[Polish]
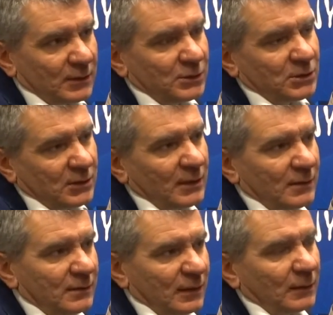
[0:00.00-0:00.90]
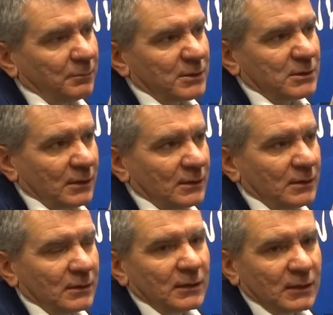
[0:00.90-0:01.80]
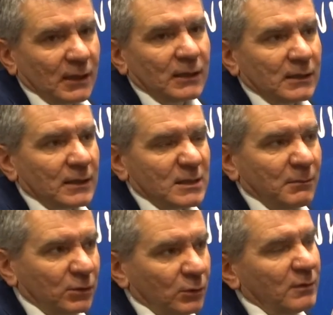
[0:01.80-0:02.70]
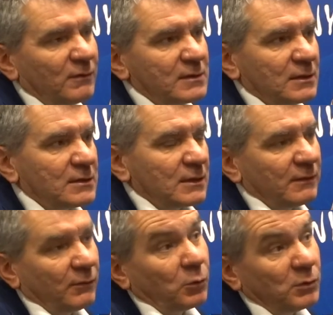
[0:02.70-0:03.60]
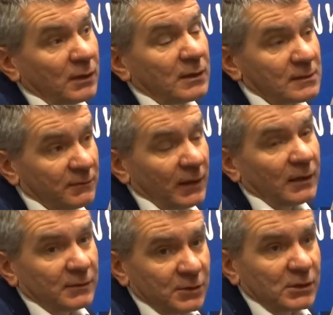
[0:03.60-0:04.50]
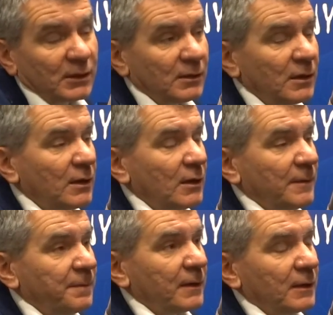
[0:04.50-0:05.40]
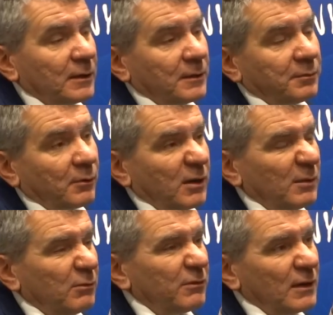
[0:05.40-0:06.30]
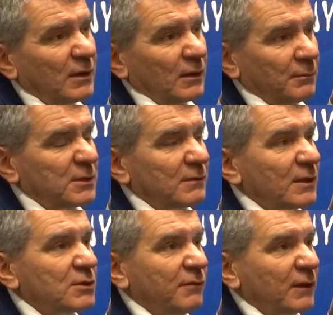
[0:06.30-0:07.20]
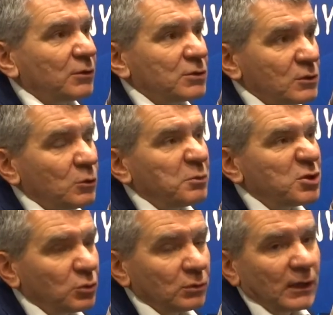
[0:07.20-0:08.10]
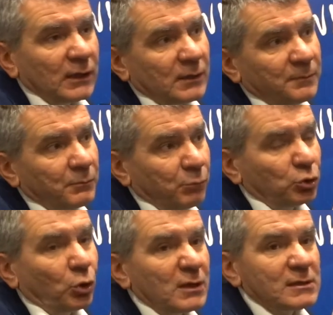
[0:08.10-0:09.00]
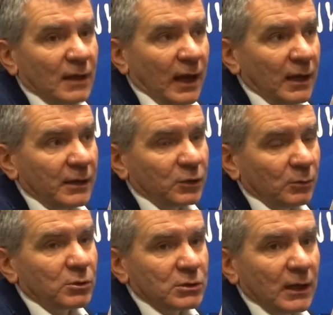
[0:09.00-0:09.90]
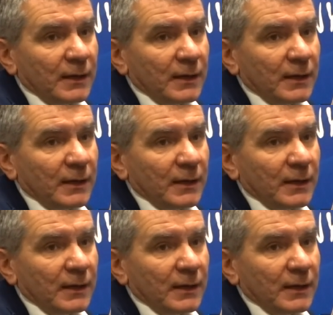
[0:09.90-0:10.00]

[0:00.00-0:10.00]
I dzisiaj na tapecie, gdy Generalna Dyrekcja ma tą inwestycję i wokół niej jest wiele dzisiaj y, problemów, mi się wydaje, że warto się skupić tutaj, bo to jest realne i to można